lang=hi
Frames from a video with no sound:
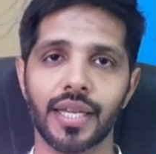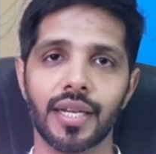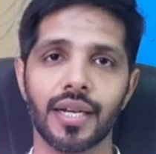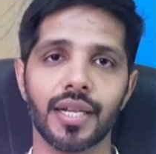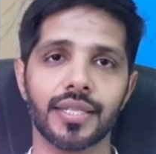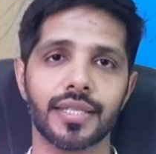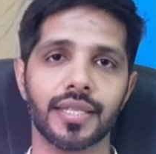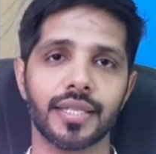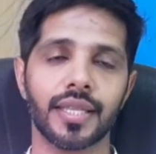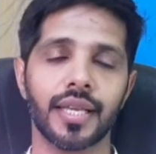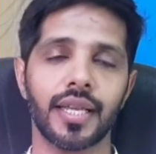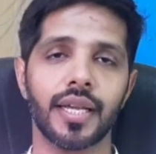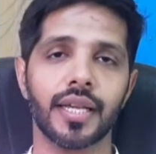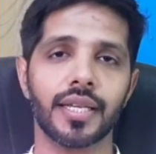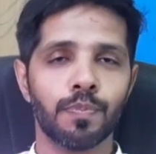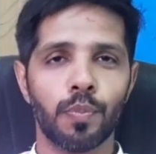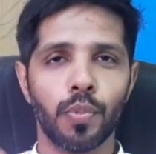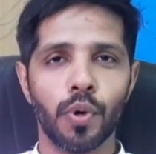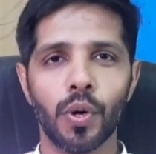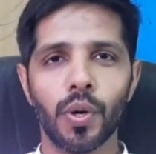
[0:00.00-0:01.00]
निकाल सकते
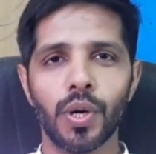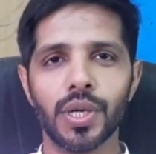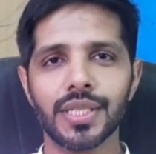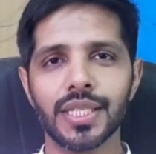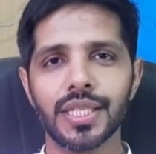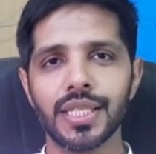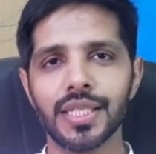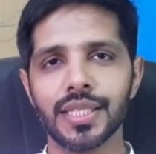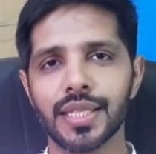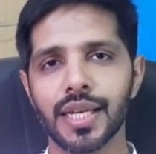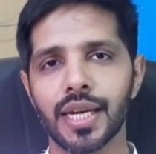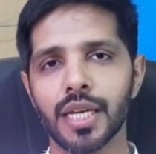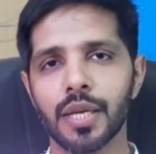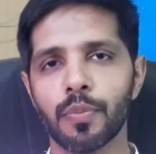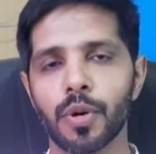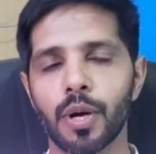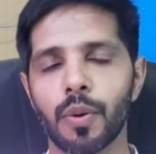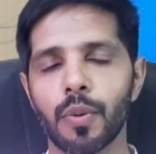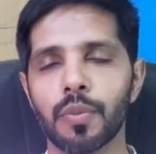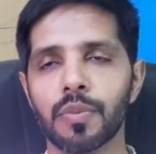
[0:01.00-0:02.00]
हैं बहुत सी इस तरह की
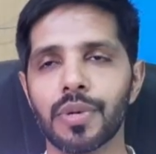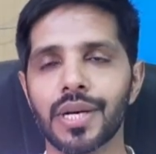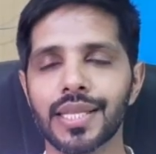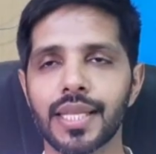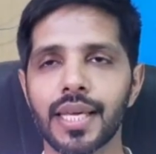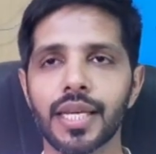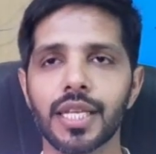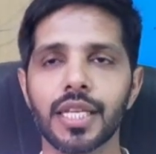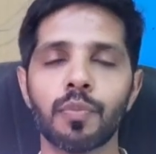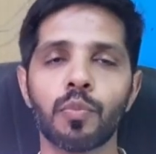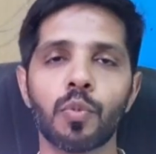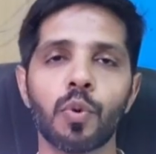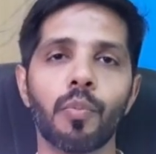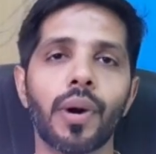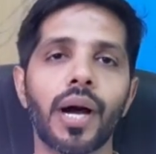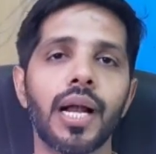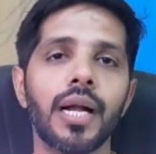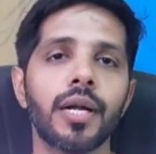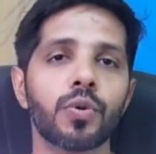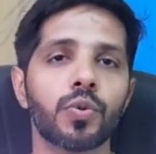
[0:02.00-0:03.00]
प्रॉब्लम आती है कि जब
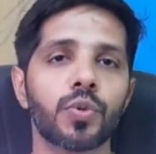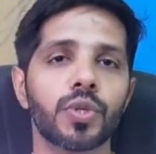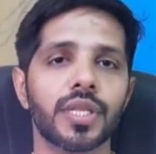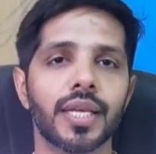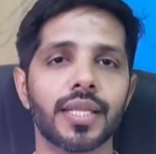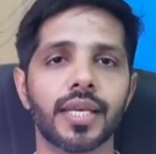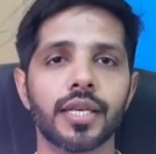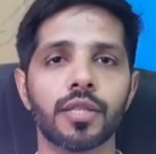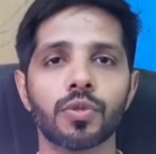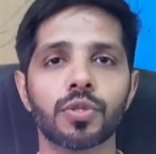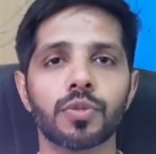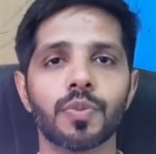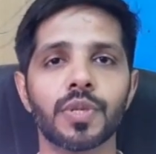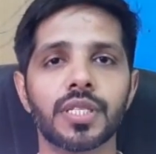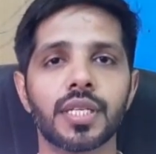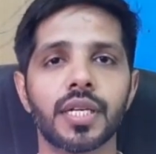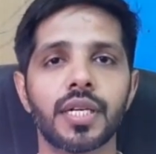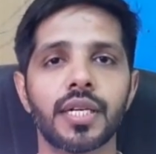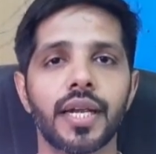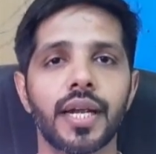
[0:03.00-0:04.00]
मोबाइल टूट जाता है तो उसमें
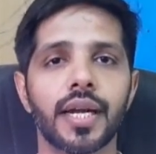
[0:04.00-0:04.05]
से